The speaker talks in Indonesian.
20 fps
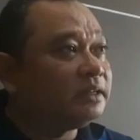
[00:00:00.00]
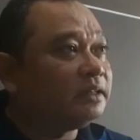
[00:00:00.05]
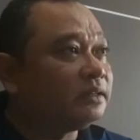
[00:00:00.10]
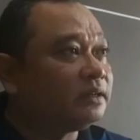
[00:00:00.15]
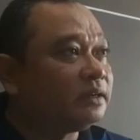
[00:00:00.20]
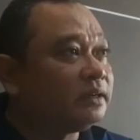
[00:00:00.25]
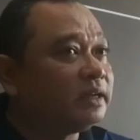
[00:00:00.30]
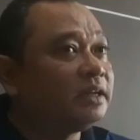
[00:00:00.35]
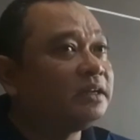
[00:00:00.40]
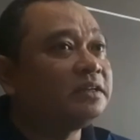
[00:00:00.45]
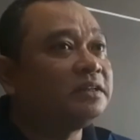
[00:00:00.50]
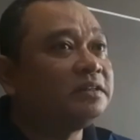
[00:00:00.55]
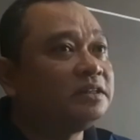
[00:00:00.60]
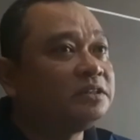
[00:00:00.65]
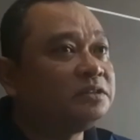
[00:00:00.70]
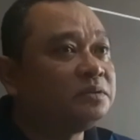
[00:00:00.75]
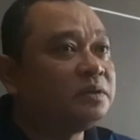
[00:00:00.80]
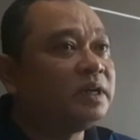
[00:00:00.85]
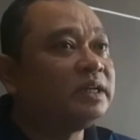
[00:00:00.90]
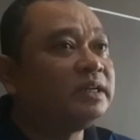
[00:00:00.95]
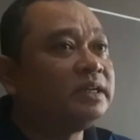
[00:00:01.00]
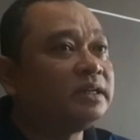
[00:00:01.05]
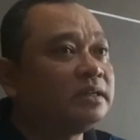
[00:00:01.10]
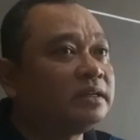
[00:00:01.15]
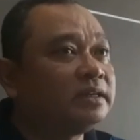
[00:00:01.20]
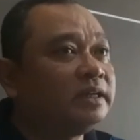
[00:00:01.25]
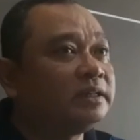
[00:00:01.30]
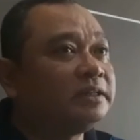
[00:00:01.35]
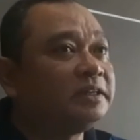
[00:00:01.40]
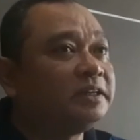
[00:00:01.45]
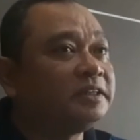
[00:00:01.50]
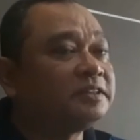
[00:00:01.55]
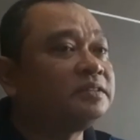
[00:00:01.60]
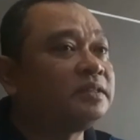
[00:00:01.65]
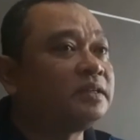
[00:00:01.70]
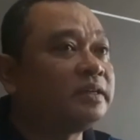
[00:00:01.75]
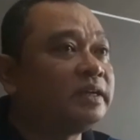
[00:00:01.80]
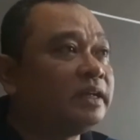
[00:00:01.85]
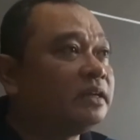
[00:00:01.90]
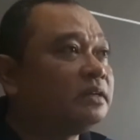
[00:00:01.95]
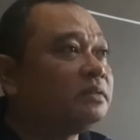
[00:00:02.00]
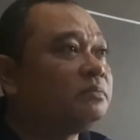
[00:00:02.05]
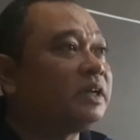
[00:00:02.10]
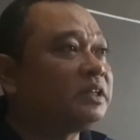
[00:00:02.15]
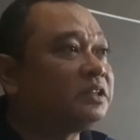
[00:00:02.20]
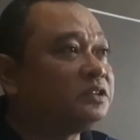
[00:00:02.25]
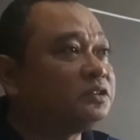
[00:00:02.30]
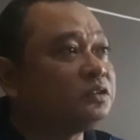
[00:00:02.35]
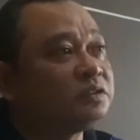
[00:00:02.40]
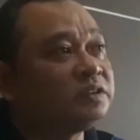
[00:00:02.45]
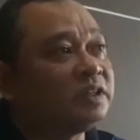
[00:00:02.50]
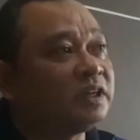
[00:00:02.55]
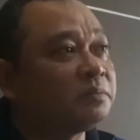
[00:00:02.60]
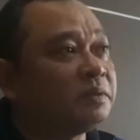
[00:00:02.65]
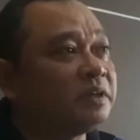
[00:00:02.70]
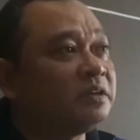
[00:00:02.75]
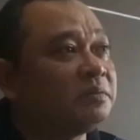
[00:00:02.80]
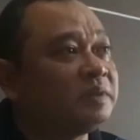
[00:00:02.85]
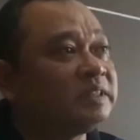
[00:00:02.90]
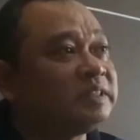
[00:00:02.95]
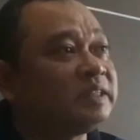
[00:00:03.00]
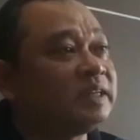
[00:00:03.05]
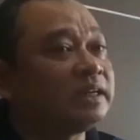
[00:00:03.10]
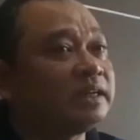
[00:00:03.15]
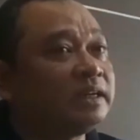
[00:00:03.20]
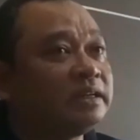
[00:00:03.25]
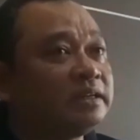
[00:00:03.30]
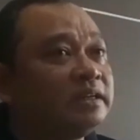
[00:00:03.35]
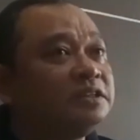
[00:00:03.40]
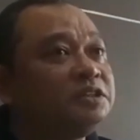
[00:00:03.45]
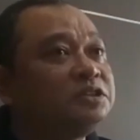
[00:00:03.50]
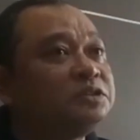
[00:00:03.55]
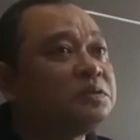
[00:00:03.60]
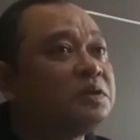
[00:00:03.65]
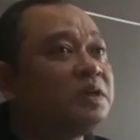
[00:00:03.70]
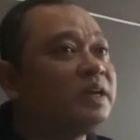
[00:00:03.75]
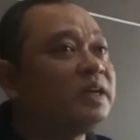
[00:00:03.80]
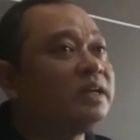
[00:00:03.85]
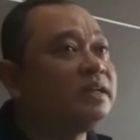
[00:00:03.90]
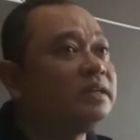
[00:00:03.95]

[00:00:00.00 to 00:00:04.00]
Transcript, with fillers: internal kita juga ada kegiatan eksternal bakti sosial pada masyarakat dan juga